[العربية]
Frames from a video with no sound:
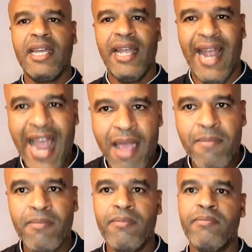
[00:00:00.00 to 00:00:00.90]

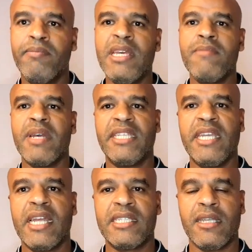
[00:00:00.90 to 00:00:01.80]
عام
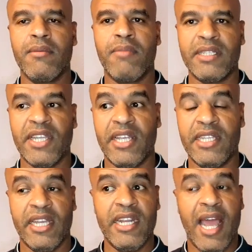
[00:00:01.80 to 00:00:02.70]
بمدينه
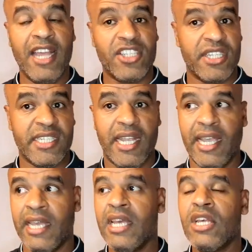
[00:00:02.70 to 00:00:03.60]
مدريد يعني الحجر
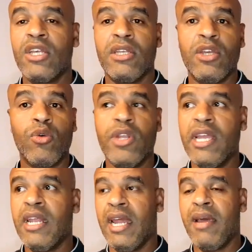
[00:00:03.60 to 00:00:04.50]
الصحي يكون
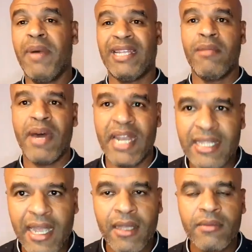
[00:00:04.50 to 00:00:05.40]
يعني على بعض
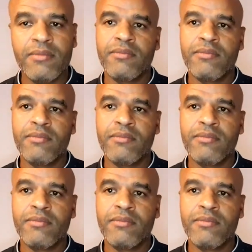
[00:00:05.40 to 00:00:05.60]
المناطق